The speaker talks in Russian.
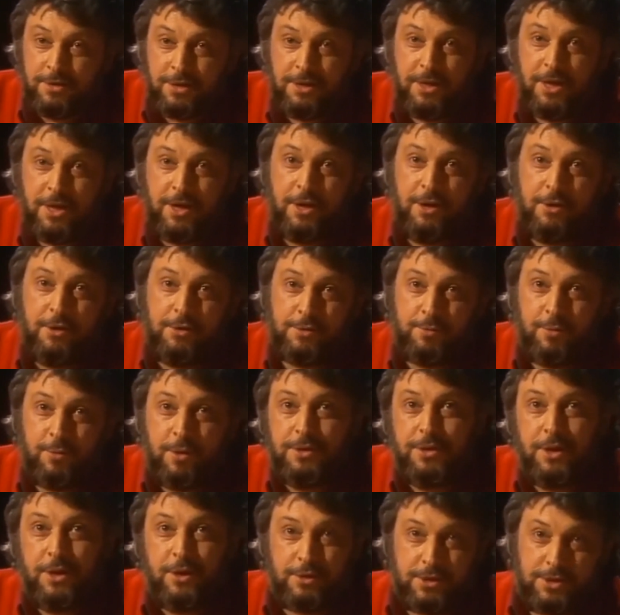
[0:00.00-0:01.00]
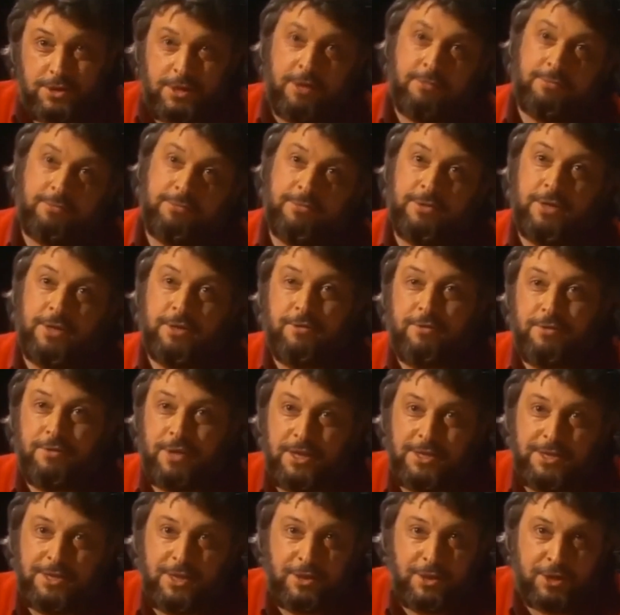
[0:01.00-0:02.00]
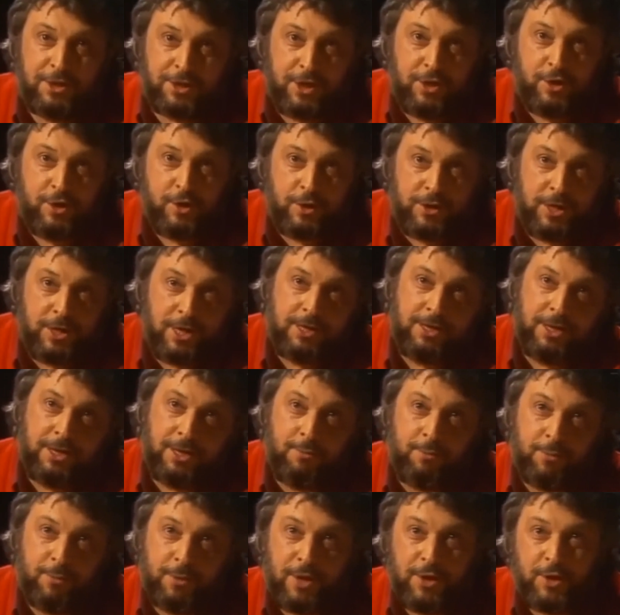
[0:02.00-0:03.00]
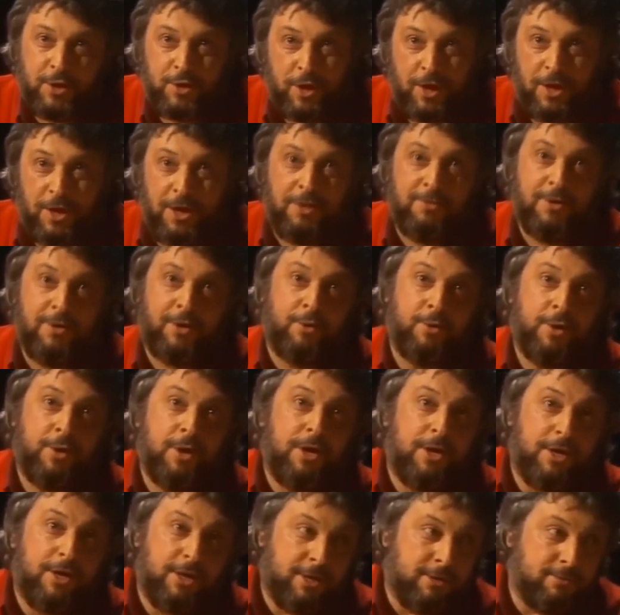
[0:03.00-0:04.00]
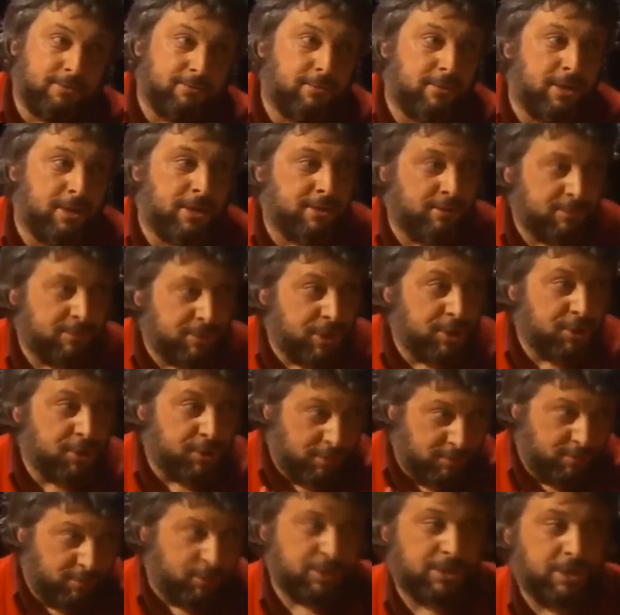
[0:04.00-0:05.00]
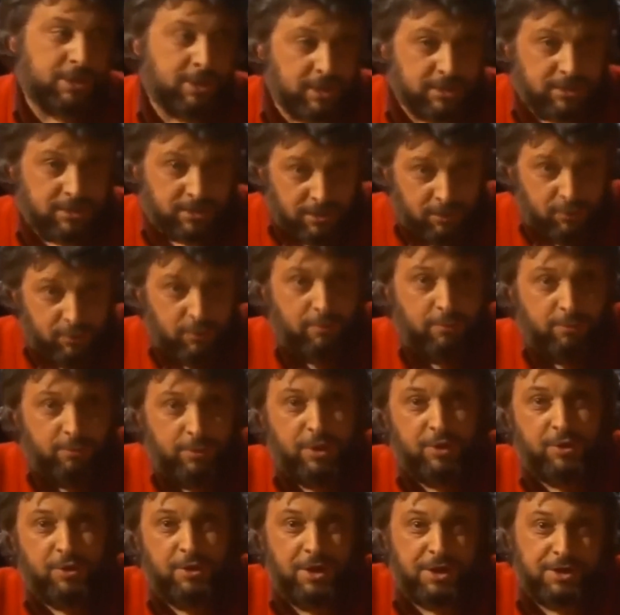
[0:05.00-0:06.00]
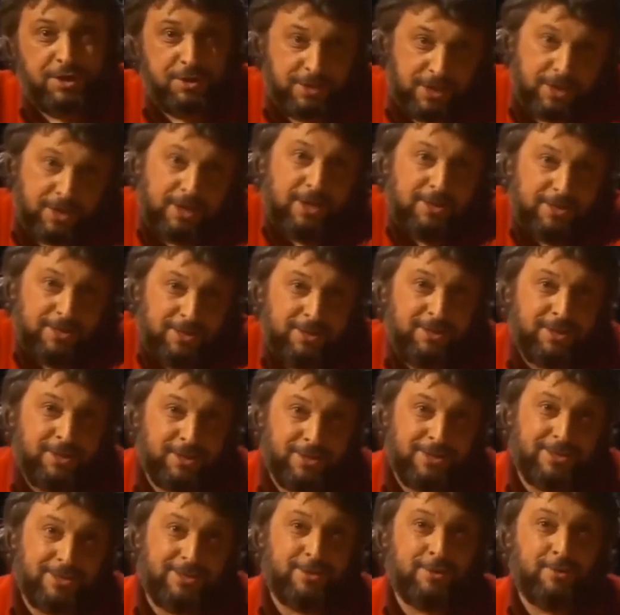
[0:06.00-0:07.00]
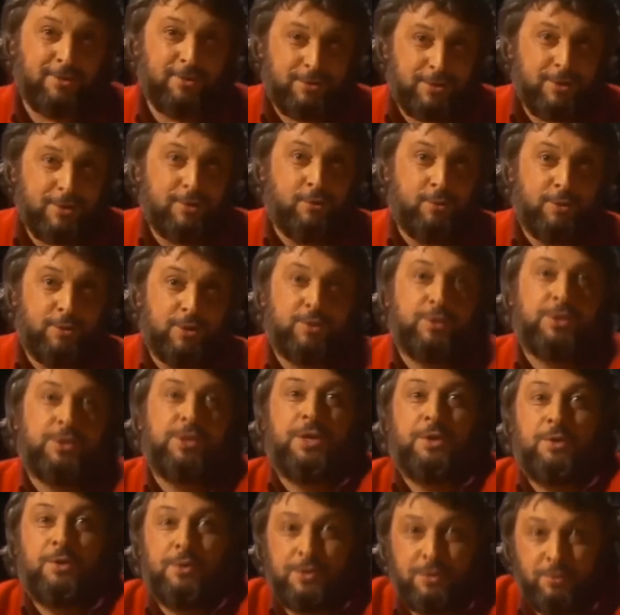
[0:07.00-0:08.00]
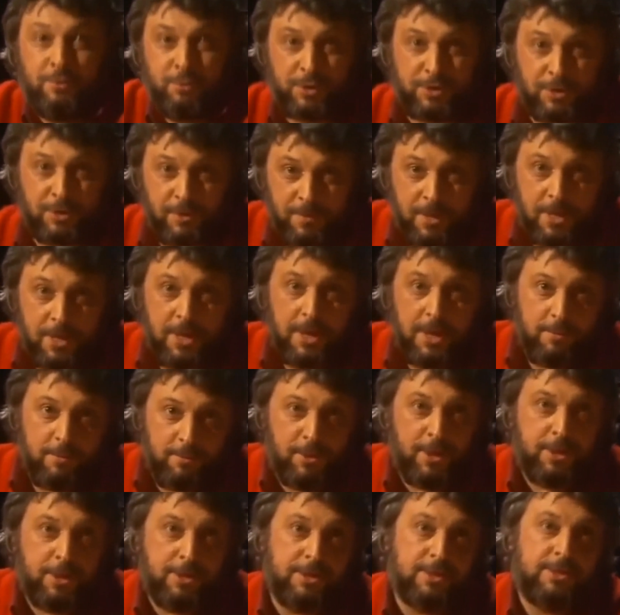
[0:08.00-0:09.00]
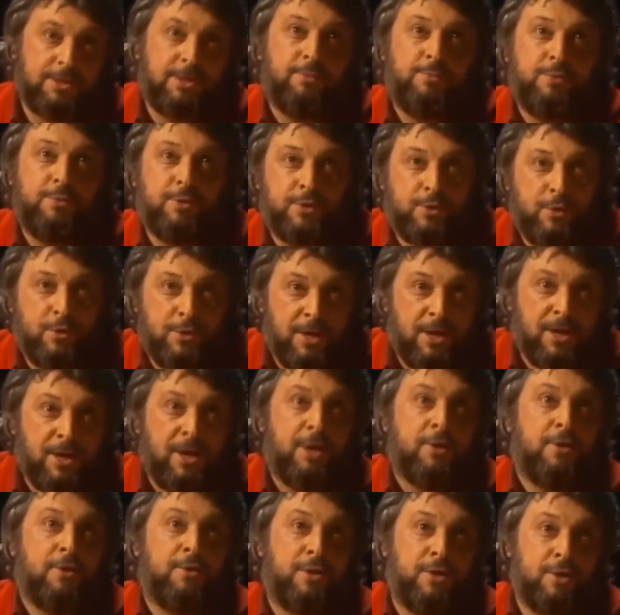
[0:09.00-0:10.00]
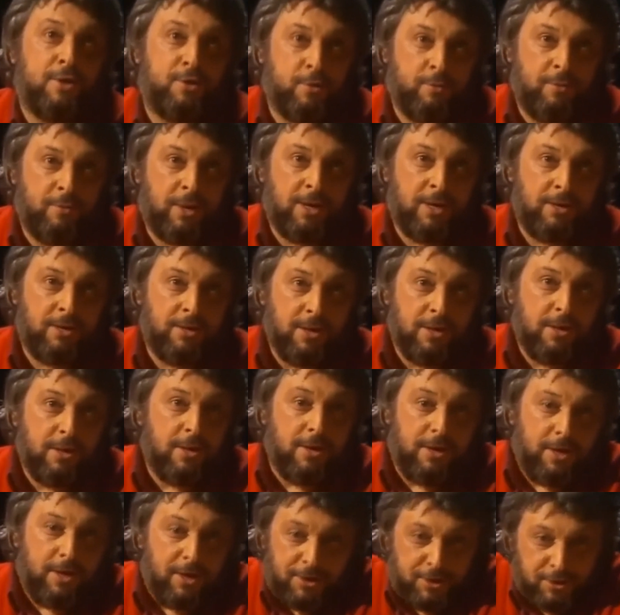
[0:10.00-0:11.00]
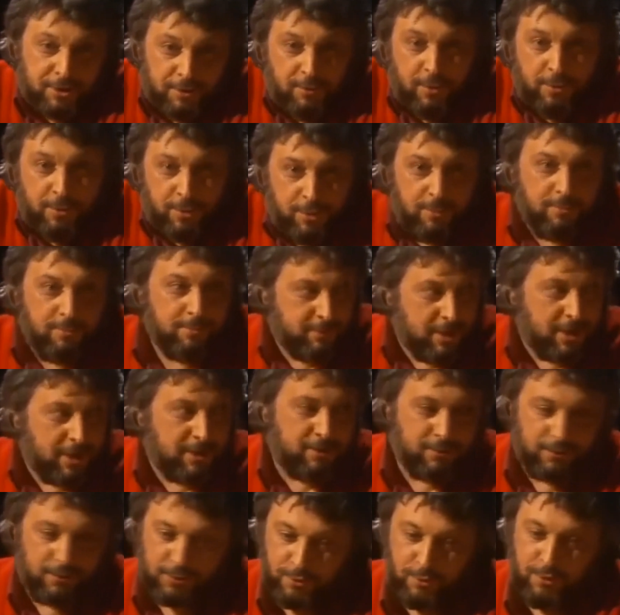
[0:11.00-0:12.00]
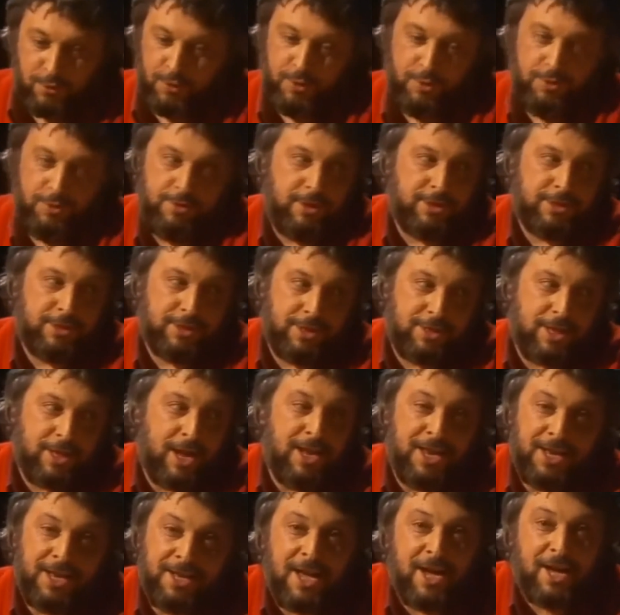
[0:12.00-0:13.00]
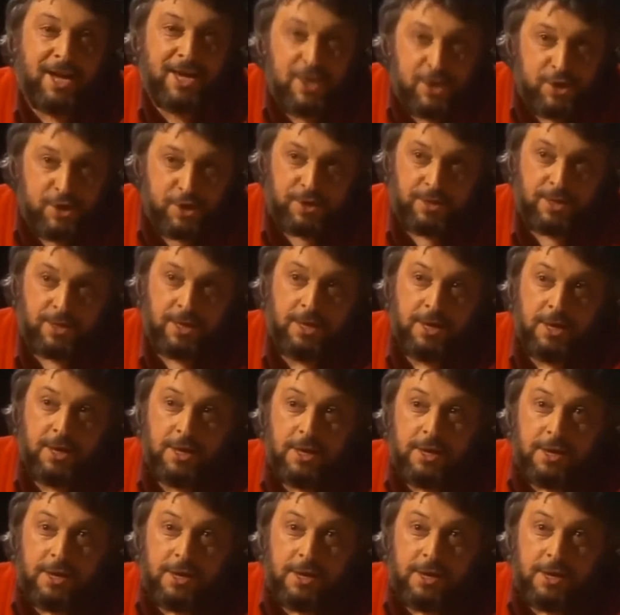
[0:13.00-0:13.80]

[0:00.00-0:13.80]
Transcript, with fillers: Когда я ее исполняю сам где-то в концерте, женщины некоторые плачут. А я говорю им, этим женщинам после конца, зачем вы плачете? Я же так как-то иронизированный Ну, думаете, что серьезно, можно петь, не сыпь, не соль на рану, она еще болит. Это же, в общем, как-то все очень, так сказать, аллегорично.